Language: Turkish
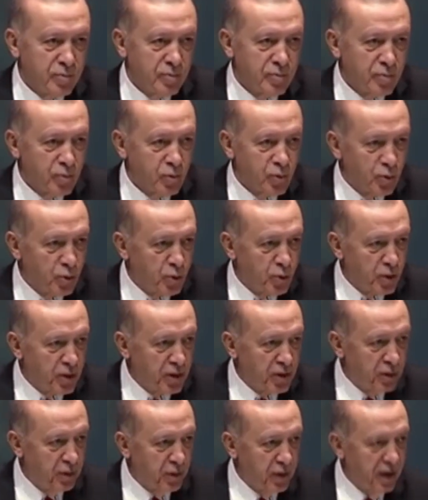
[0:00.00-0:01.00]
Cumhur
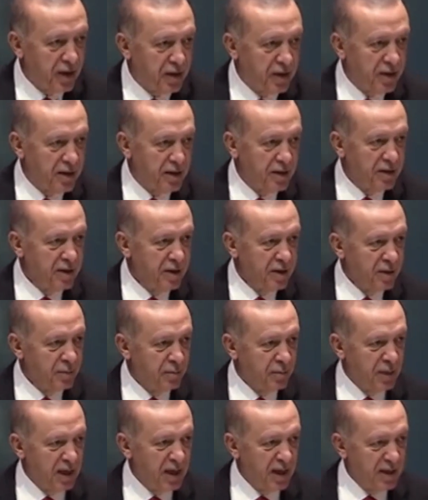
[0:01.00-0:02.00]
İttifakı
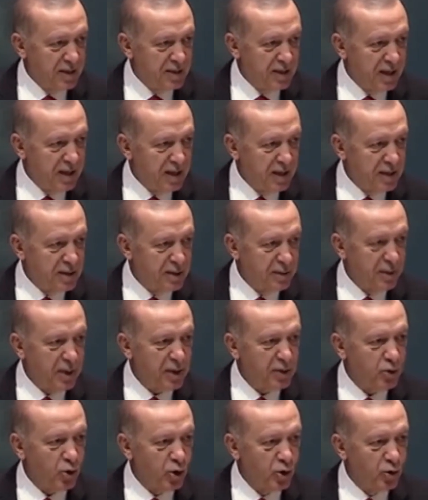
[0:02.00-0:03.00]
millete
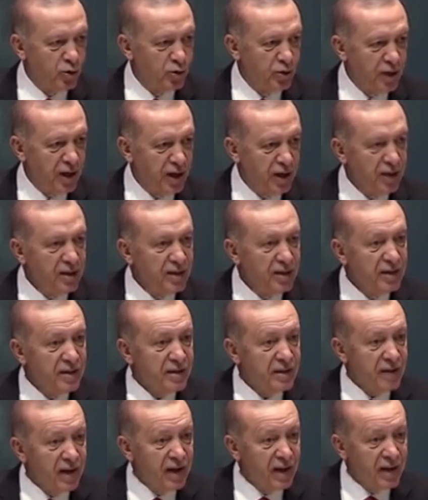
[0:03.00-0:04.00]
hizmet yolunda
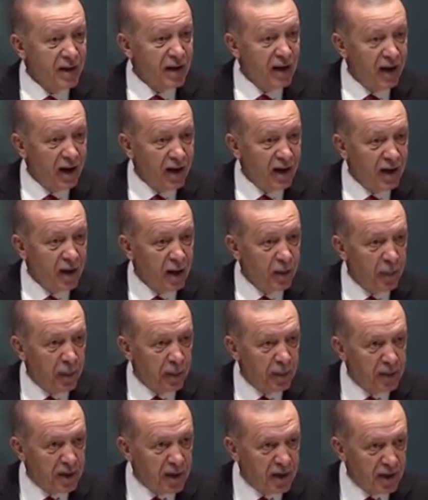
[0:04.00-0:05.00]
daha neler
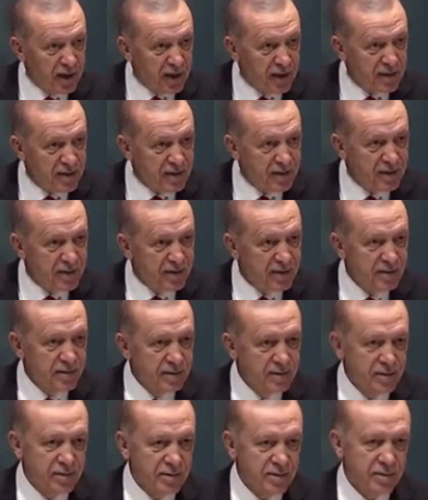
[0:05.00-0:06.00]
yapabiliriz?
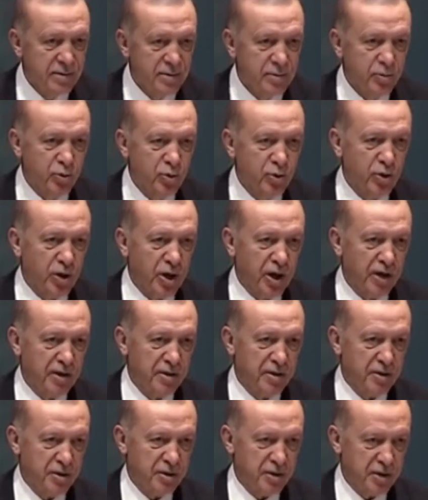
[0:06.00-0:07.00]
Bunun
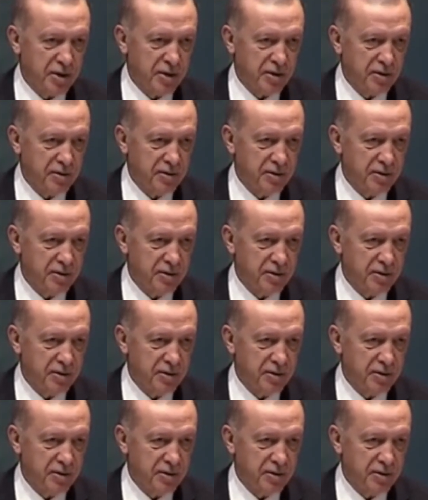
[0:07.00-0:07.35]
gayreti içerisinde.